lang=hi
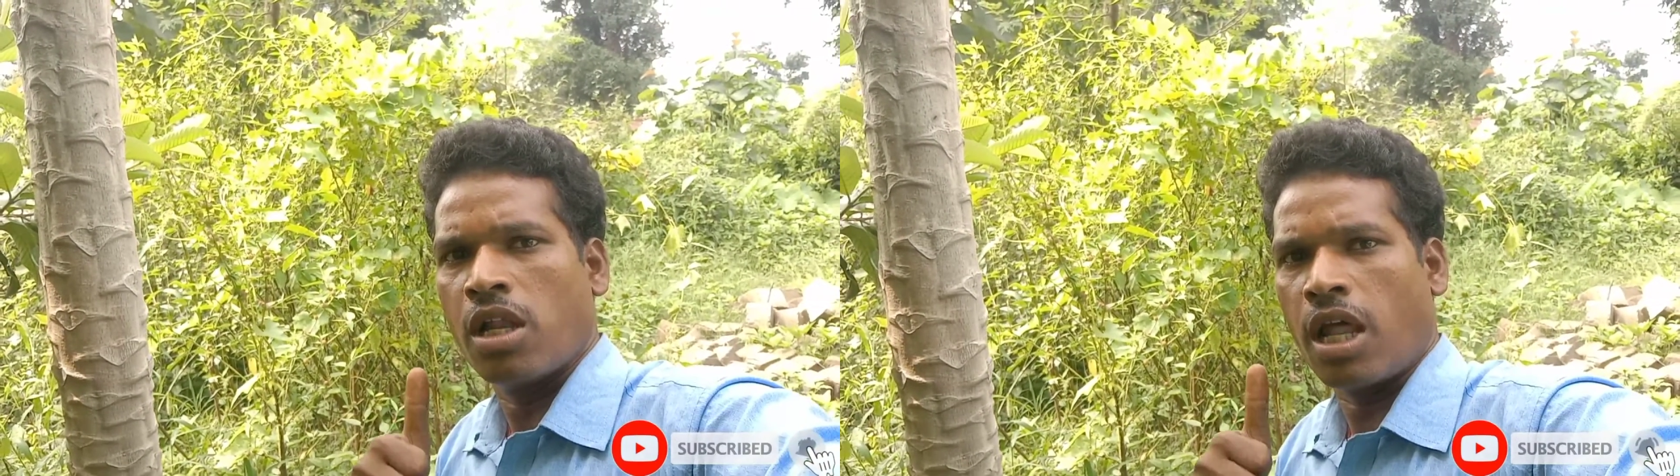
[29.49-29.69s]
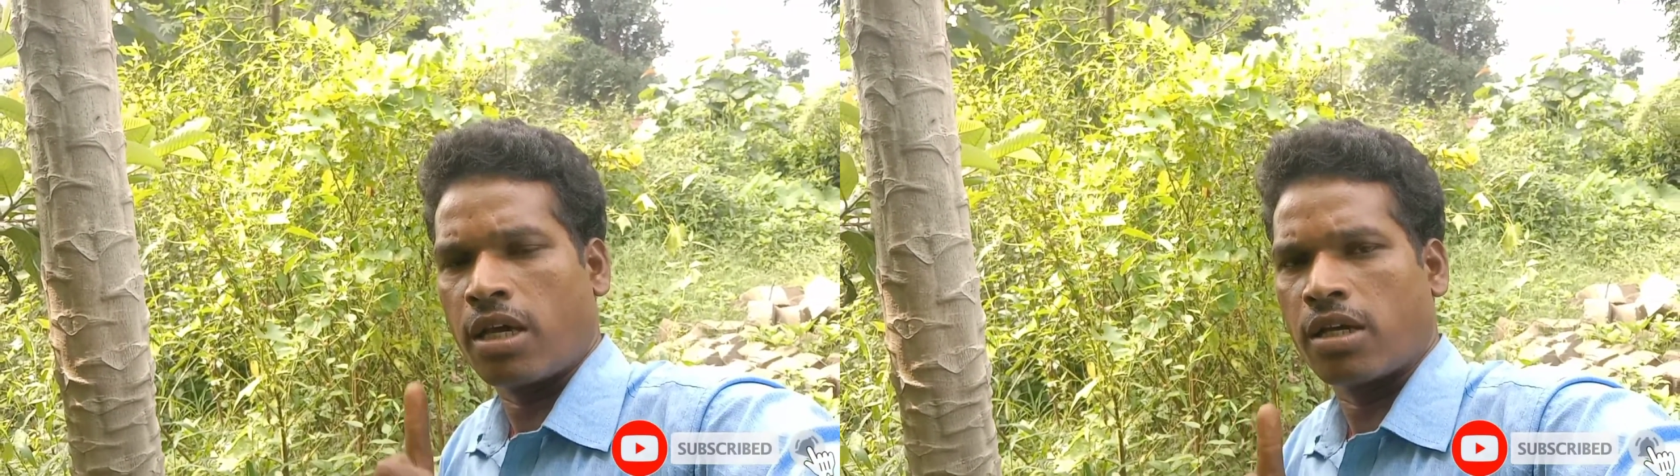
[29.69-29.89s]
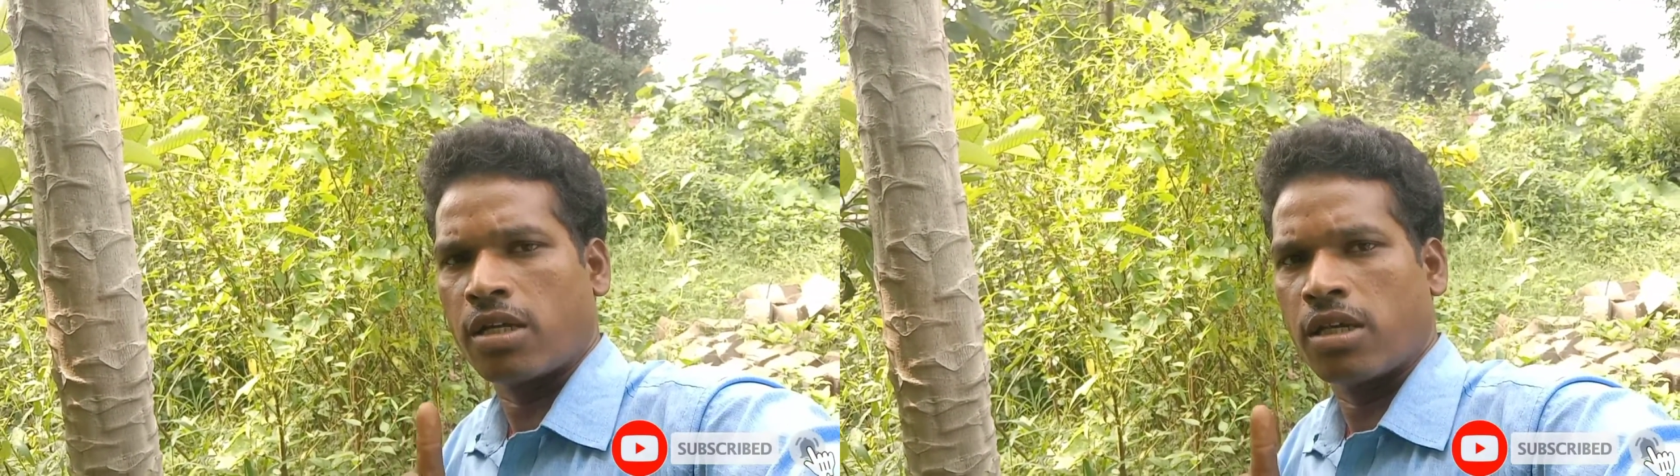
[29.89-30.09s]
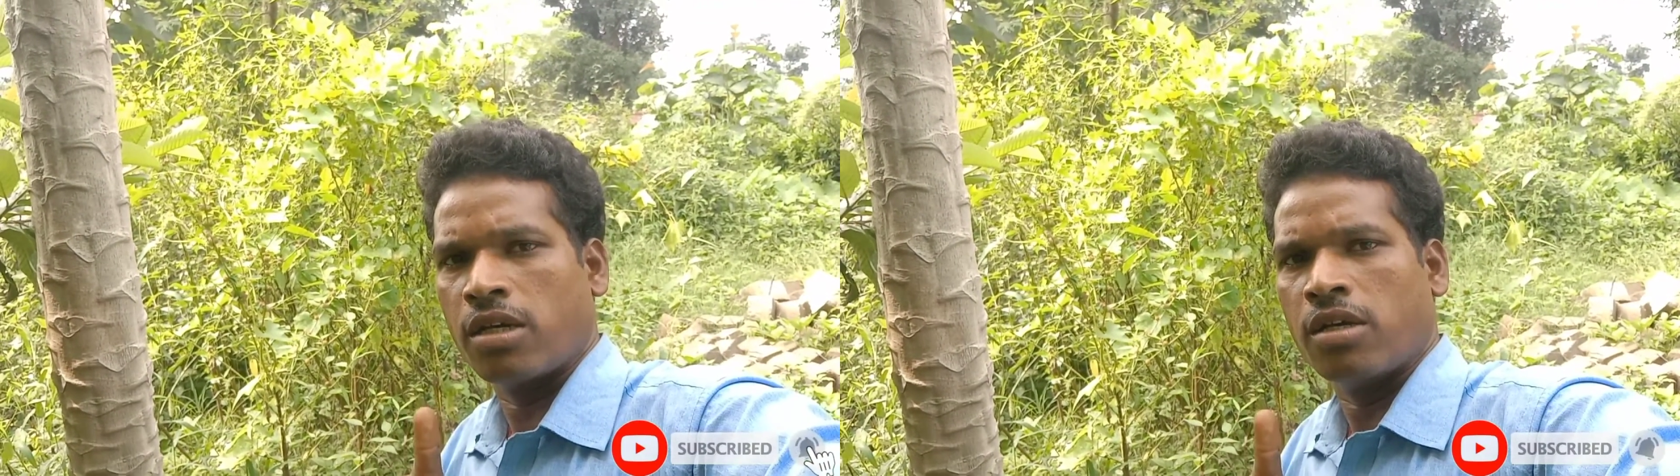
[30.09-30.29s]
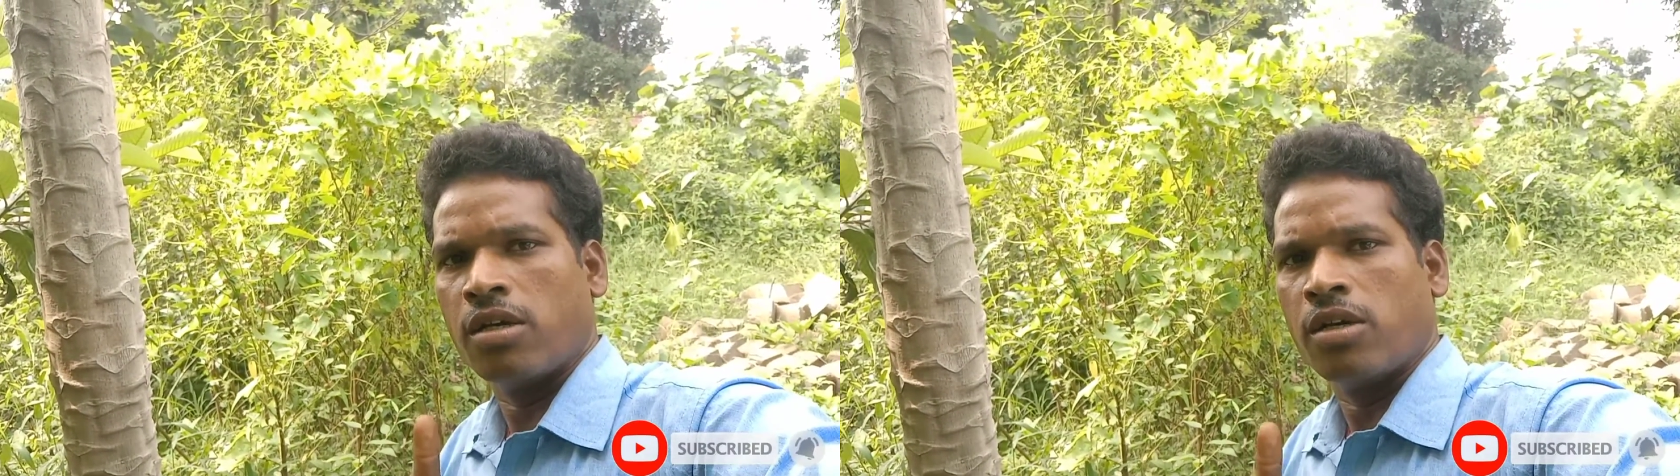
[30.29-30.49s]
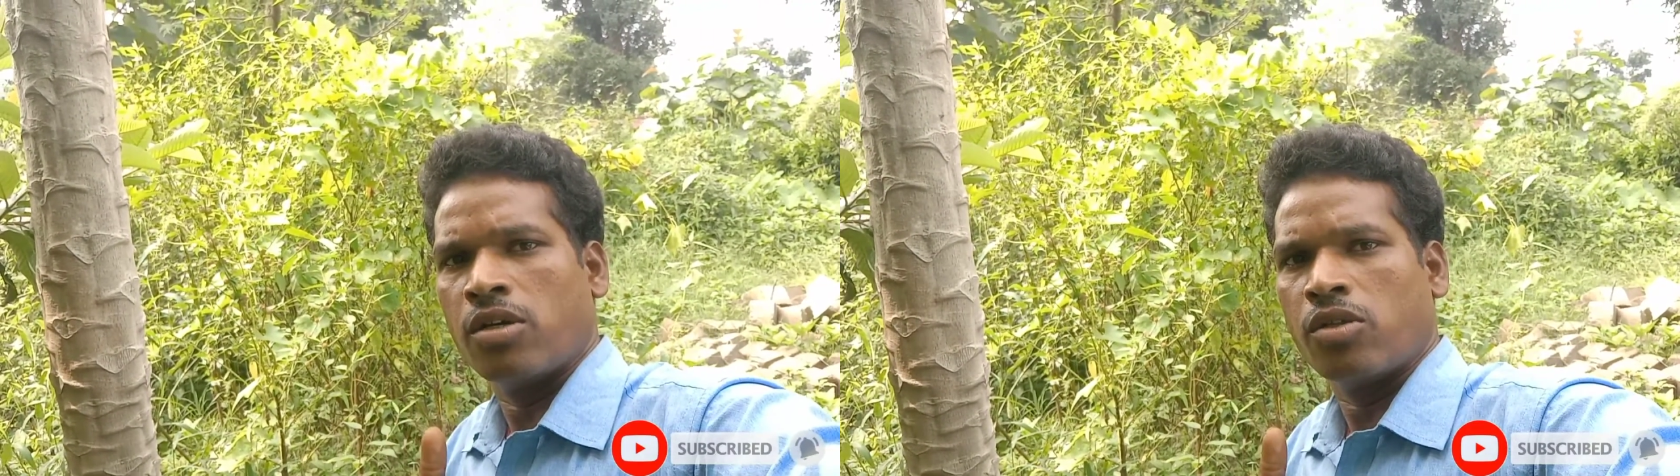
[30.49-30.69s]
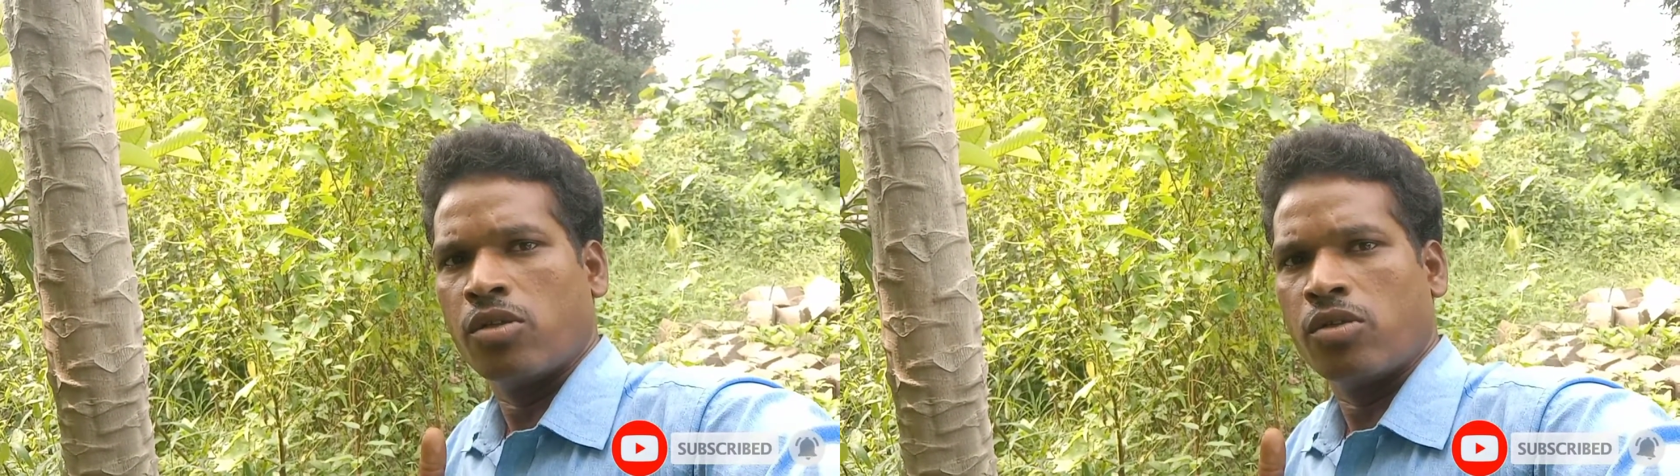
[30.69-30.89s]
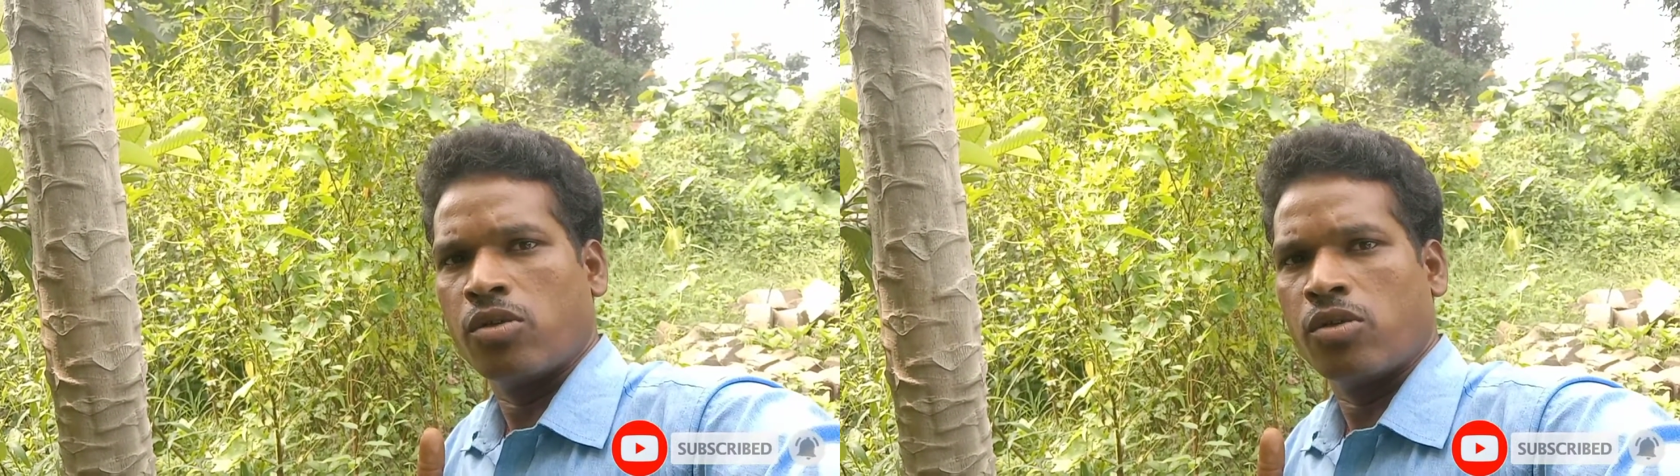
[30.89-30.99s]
लाइक कर दें